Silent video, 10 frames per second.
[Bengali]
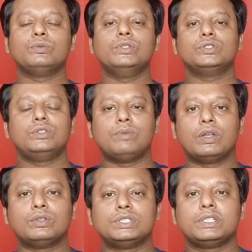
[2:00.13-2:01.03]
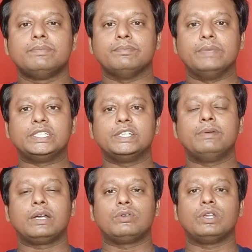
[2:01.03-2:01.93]
তুমি যদি বলো যে
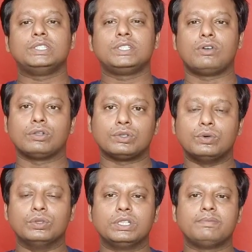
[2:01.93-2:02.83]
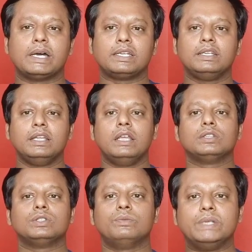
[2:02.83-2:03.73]
বেশিরভাগ কলেজে কত হতে পারে
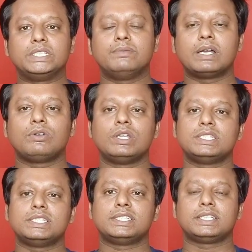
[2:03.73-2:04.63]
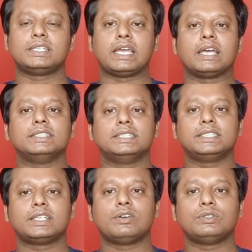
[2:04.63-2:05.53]
তো বেশিরভাগ কলেজে যেটা দেখা যায়
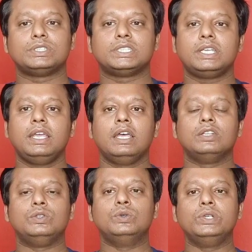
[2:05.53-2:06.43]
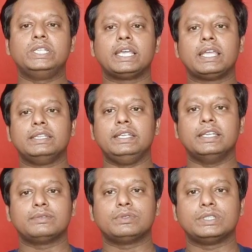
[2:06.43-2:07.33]
সেটা হচ্ছে দুই থেকে
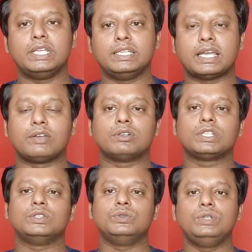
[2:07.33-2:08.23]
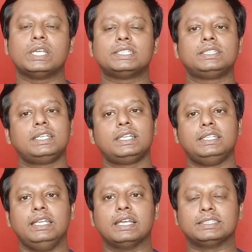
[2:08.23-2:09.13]
তিনের মধ্যেই থাকে অর্থাৎ দুই হাজার থেকে
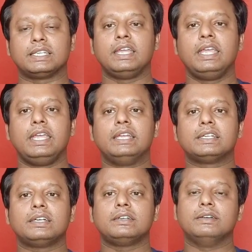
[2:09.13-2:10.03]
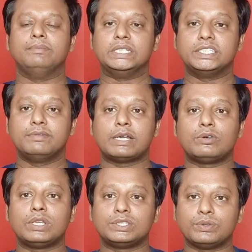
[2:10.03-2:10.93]
তিন হাজার এটা বেশিরভাগ
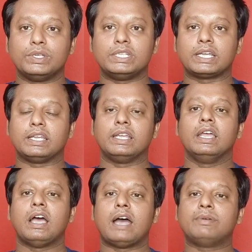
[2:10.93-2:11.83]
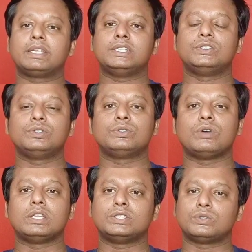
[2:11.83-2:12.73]
কলেজে হয়ে থাকে আবার কিছু কিছু
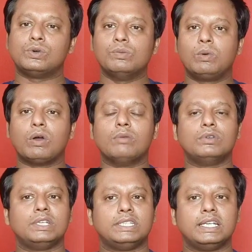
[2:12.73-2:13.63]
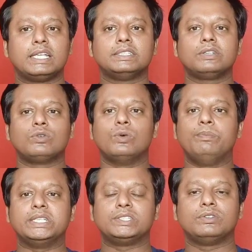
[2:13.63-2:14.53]
কলেজে খুব কম হলে দেড় হাজার খুব
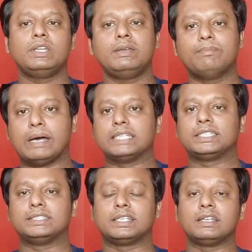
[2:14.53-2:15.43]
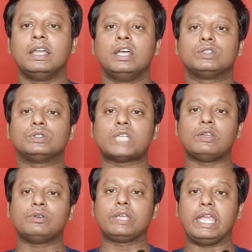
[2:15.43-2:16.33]
বেশি হলে পাঁচ হাজার তো যাই
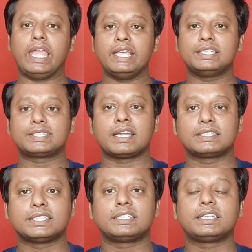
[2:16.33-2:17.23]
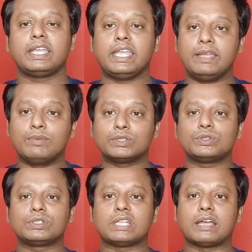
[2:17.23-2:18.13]
হোক এই স্ট্রাকচারটা
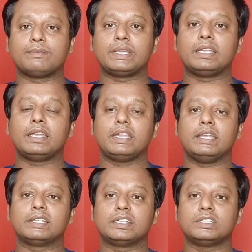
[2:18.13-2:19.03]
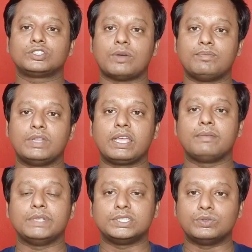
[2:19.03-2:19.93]
এবছর থাকবে কি না এটা সব থেকে
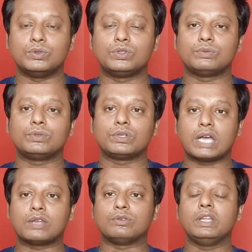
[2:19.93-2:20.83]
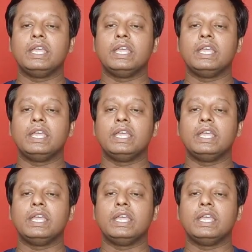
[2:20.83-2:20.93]
বেশি গুরুত্বপূর্ণ কারণ